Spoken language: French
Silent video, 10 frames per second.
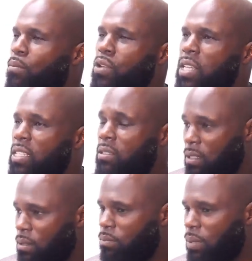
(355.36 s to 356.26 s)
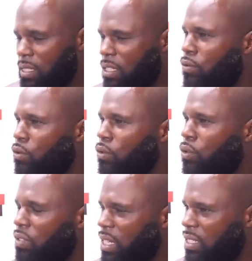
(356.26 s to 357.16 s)
Moïse, parce qu'il faut qu'on
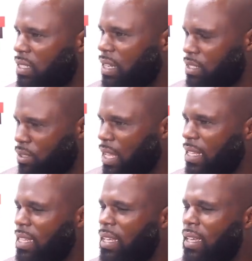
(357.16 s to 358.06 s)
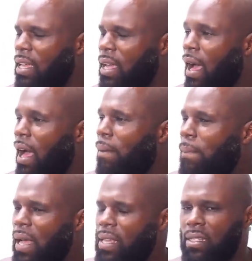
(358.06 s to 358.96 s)
en vienne à ce dernier, à la
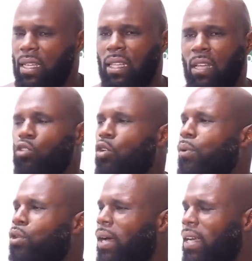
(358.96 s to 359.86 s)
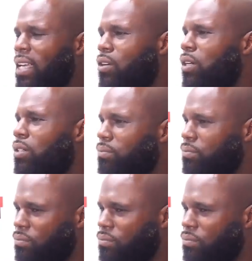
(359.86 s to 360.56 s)
base est un entrepreneur agricole.